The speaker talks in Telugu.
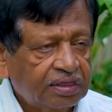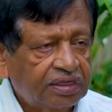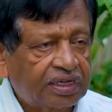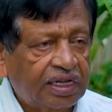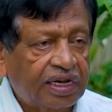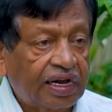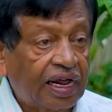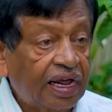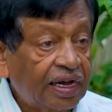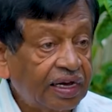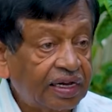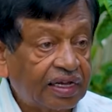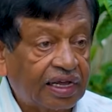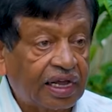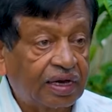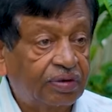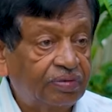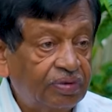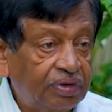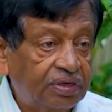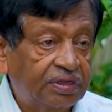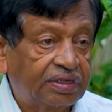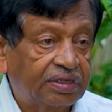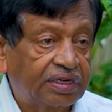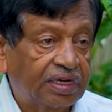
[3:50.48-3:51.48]
జనాన్ని
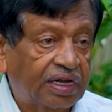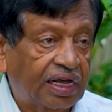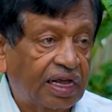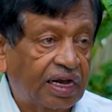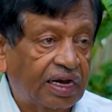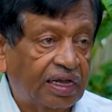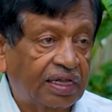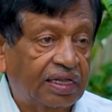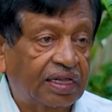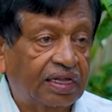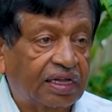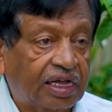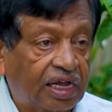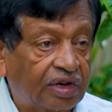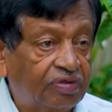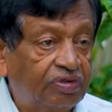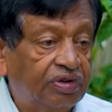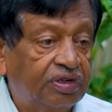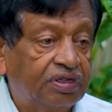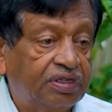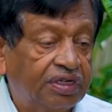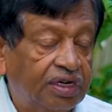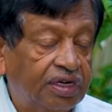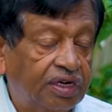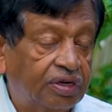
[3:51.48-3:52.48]
కన్విన్స్ చేయాలి కదా
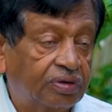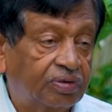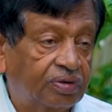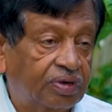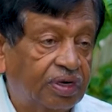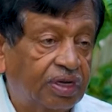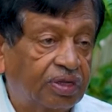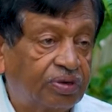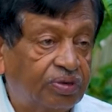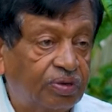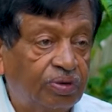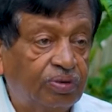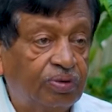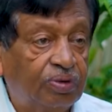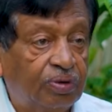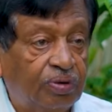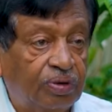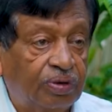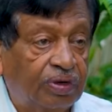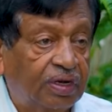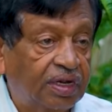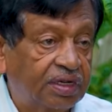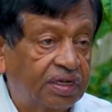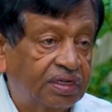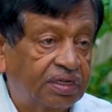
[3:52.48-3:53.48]
కన్విన్స్ చేయకుండా
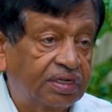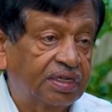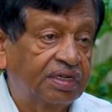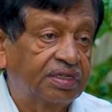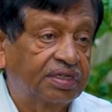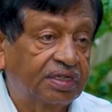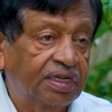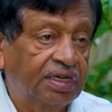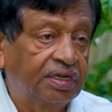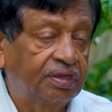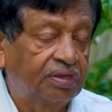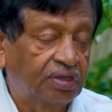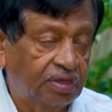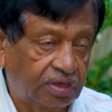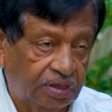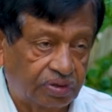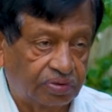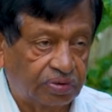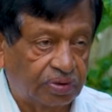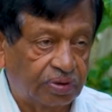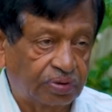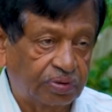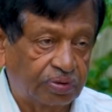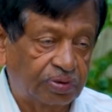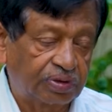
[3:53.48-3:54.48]
దుందుడుక్క చేస్తే ఇదో
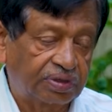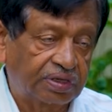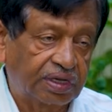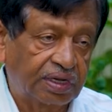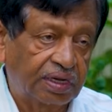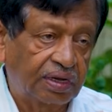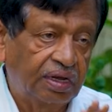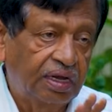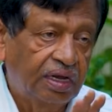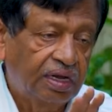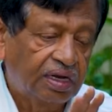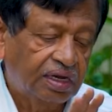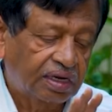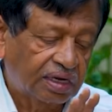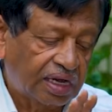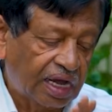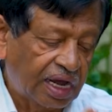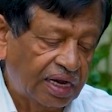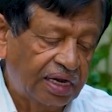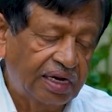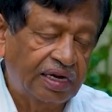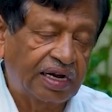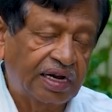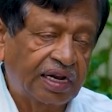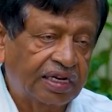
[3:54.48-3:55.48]
ఇటువంటివి వస్తాయి
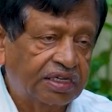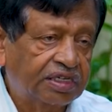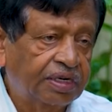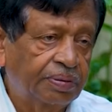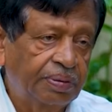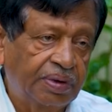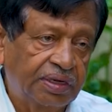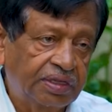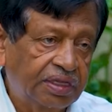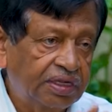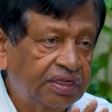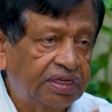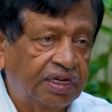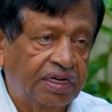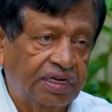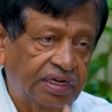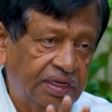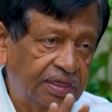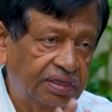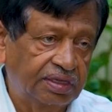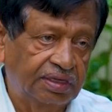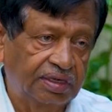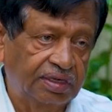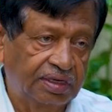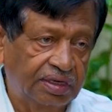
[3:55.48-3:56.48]
కానీ నష్టం అయితే
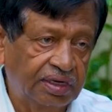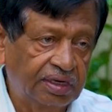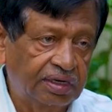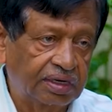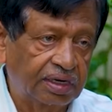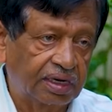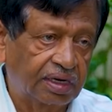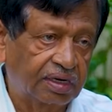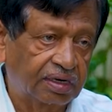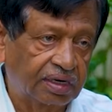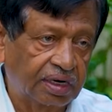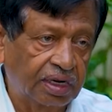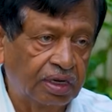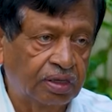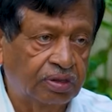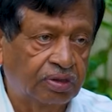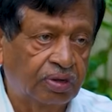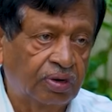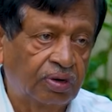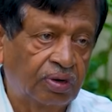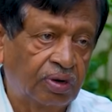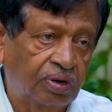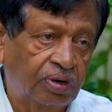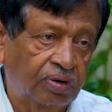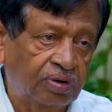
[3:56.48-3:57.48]
జరిగింది ఇంకా
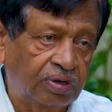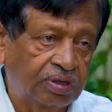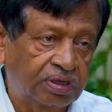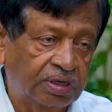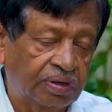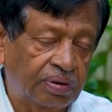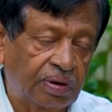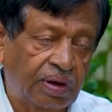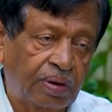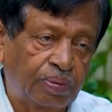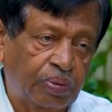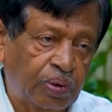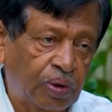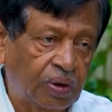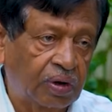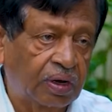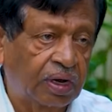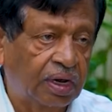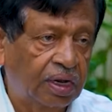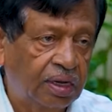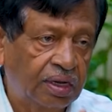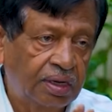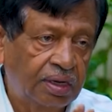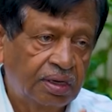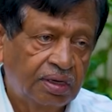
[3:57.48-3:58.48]
రైతుల్లో కొంచెం అపోహ
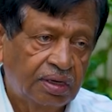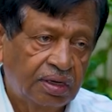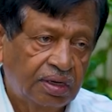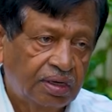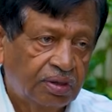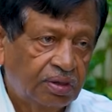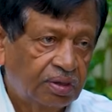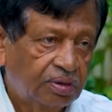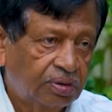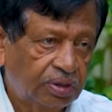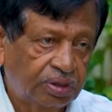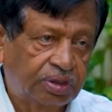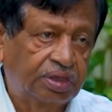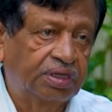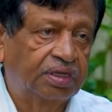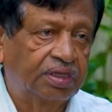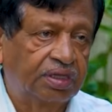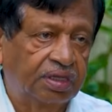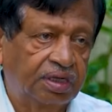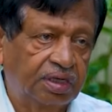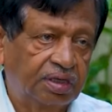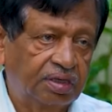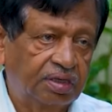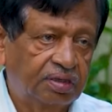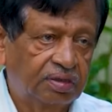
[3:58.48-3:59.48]

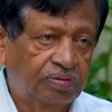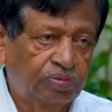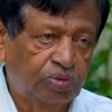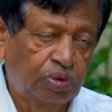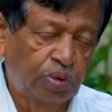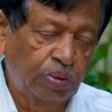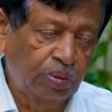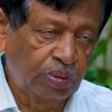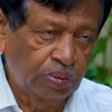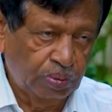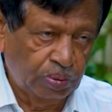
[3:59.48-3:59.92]
వచ్చింది భూమి